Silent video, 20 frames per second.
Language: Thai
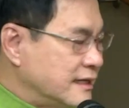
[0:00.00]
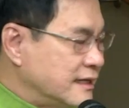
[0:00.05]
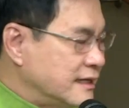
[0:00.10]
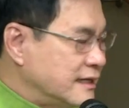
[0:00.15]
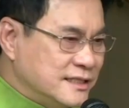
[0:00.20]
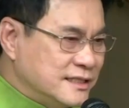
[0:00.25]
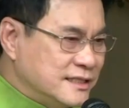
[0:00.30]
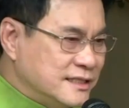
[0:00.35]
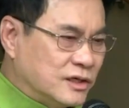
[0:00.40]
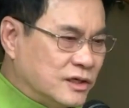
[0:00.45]
ใน
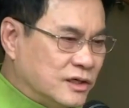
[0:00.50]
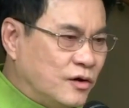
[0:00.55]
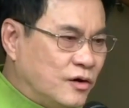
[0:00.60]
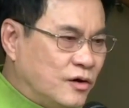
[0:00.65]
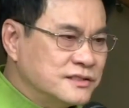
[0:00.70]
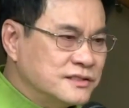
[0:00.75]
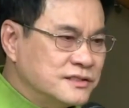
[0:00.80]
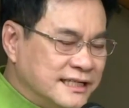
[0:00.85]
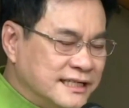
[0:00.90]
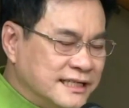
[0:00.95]
ส่วนของ
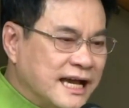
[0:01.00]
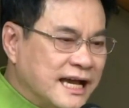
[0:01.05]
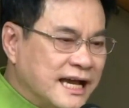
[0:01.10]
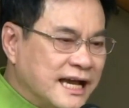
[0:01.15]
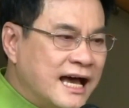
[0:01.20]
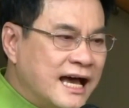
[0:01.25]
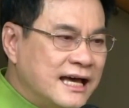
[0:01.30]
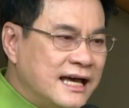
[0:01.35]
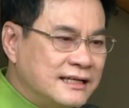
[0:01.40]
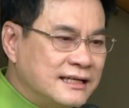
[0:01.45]
สิน
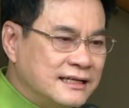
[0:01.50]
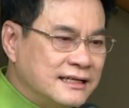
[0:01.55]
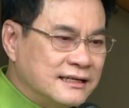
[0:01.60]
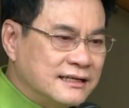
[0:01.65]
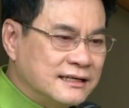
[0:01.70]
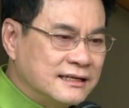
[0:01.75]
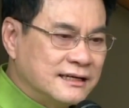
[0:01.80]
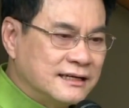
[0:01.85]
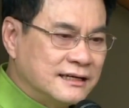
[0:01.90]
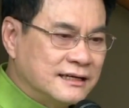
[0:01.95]
ค้า
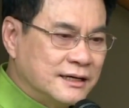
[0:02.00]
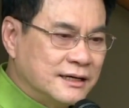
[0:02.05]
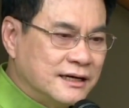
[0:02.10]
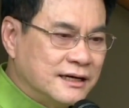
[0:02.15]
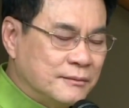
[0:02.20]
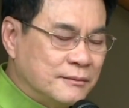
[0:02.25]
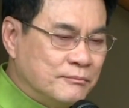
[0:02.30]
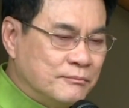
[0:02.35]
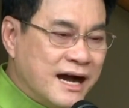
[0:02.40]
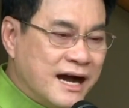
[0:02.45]

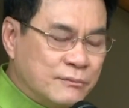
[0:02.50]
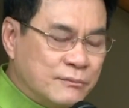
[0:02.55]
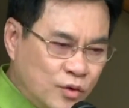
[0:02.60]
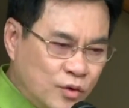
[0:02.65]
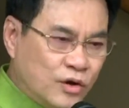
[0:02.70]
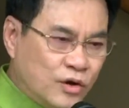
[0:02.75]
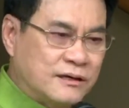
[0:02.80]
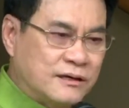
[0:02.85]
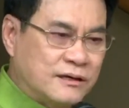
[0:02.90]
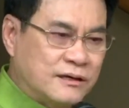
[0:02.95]
บางหม
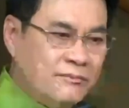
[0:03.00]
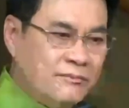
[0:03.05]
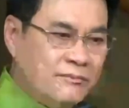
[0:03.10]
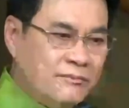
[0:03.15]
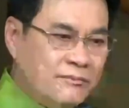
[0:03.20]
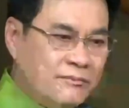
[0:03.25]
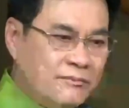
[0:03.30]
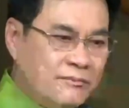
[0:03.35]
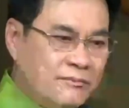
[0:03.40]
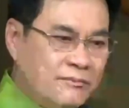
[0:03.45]
วดบา
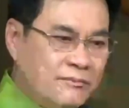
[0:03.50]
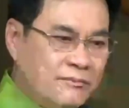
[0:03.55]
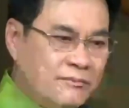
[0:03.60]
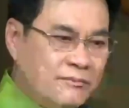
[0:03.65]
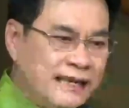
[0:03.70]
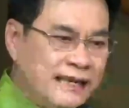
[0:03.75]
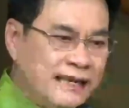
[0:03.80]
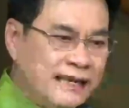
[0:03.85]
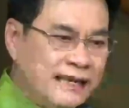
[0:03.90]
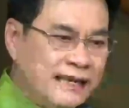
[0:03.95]
งรายกา
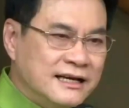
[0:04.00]
ร